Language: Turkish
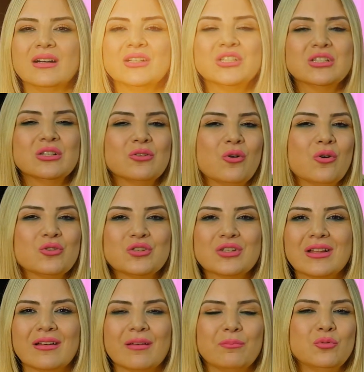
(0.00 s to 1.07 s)
Hacılara,
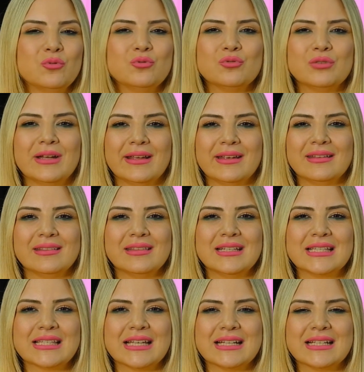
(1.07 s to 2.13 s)
hocalara, büyücülere gittiği
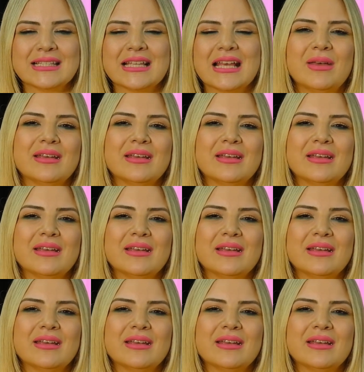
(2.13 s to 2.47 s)
ettiyseniz,